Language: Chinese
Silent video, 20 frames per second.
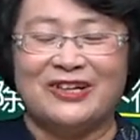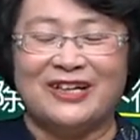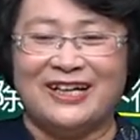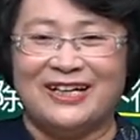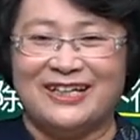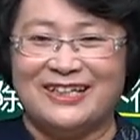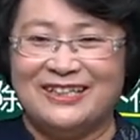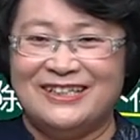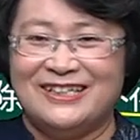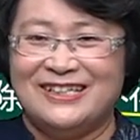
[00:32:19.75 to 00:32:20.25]

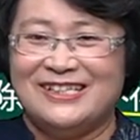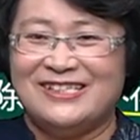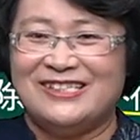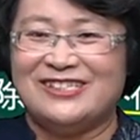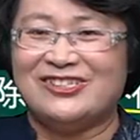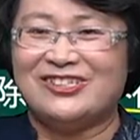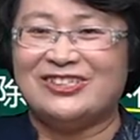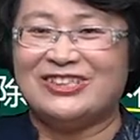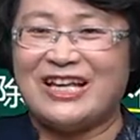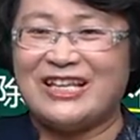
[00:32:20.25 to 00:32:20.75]
了，
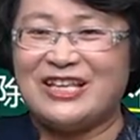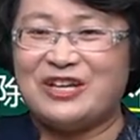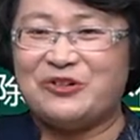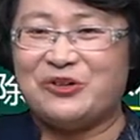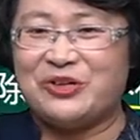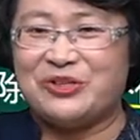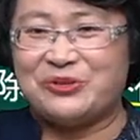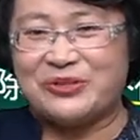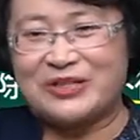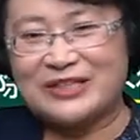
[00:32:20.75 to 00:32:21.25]
就大家
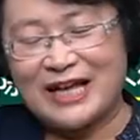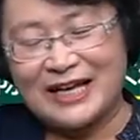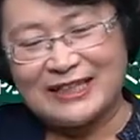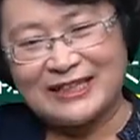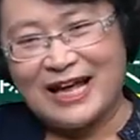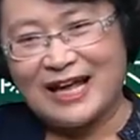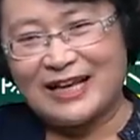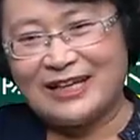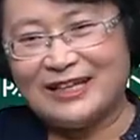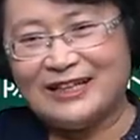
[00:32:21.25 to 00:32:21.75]
说觉得太
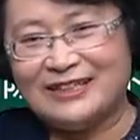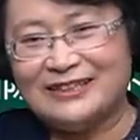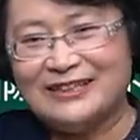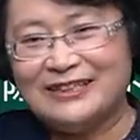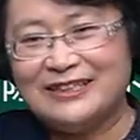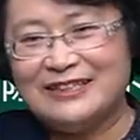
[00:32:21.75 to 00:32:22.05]
难了。